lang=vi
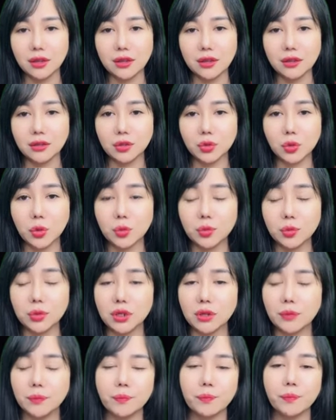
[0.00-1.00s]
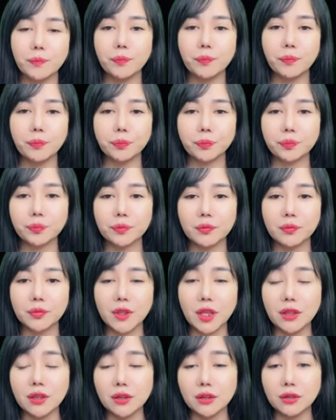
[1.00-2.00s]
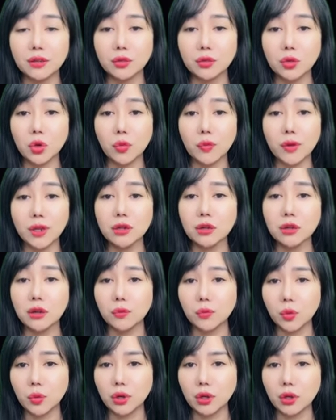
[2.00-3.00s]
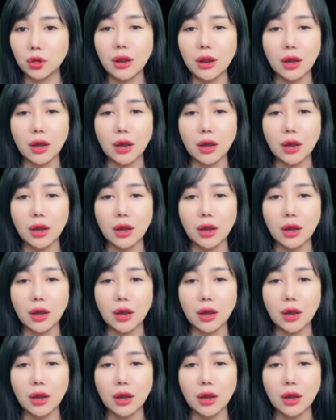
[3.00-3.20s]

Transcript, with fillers: Không lẽ đến bây giờ chị mới định trả thù sao?